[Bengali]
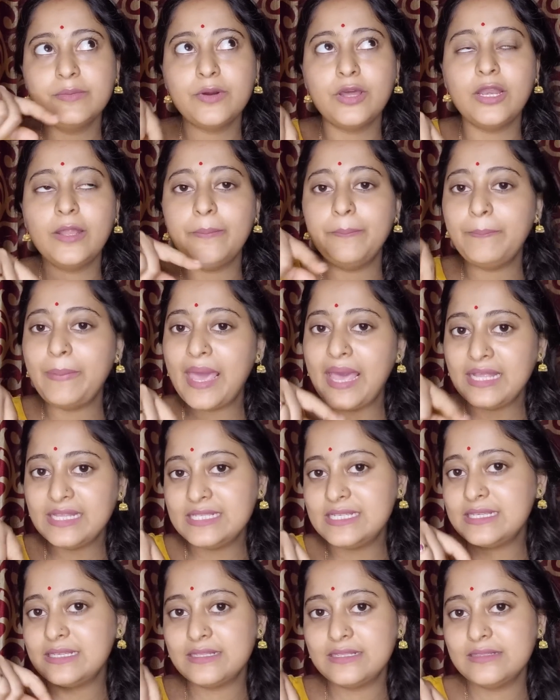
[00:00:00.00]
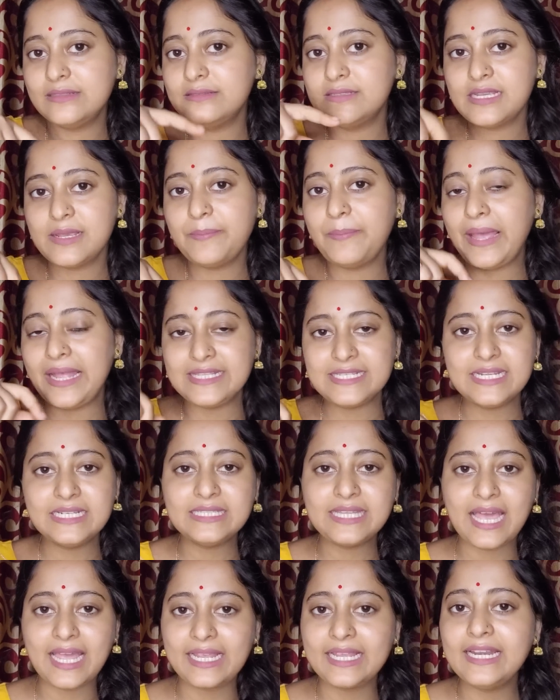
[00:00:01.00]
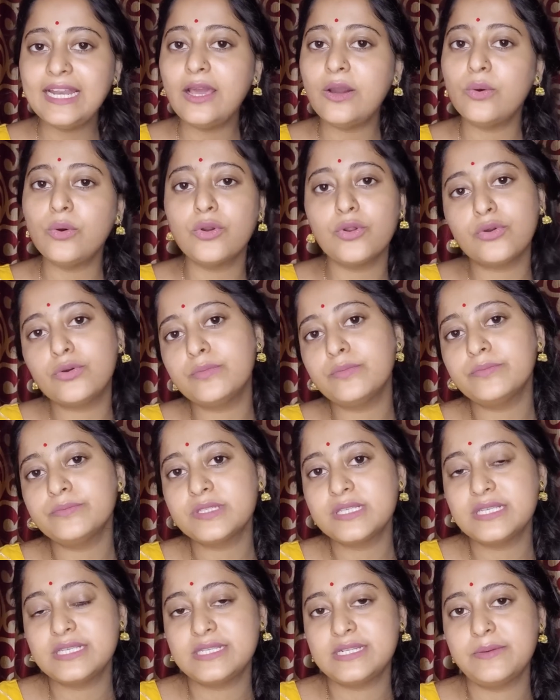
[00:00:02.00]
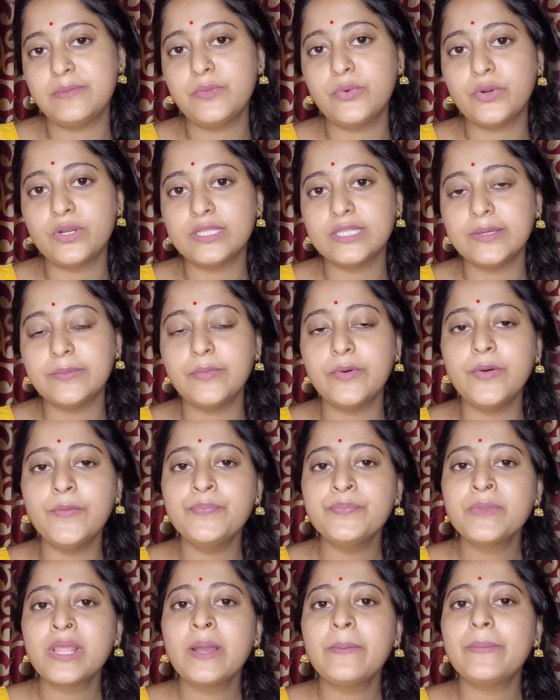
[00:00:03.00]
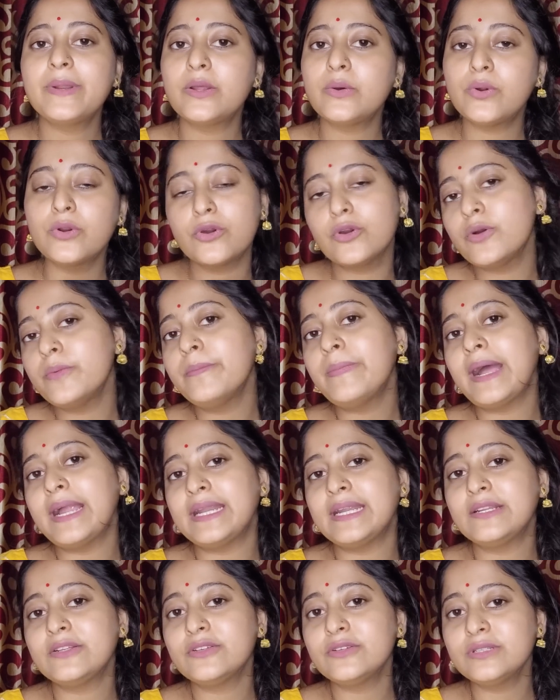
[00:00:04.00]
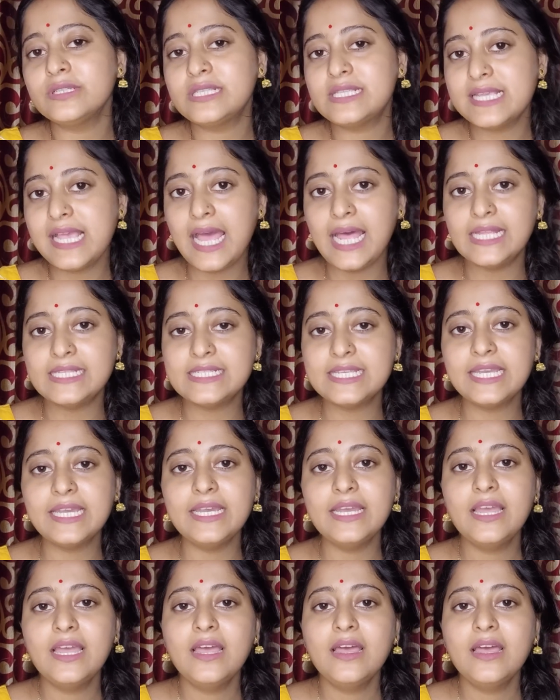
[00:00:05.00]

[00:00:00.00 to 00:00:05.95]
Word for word: কি বলে প্যাচ যে প্যাচের থাকে না ওরকম সিস্টেম করে দেব মানে ওরকম বানানোর ইচ্ছা আছে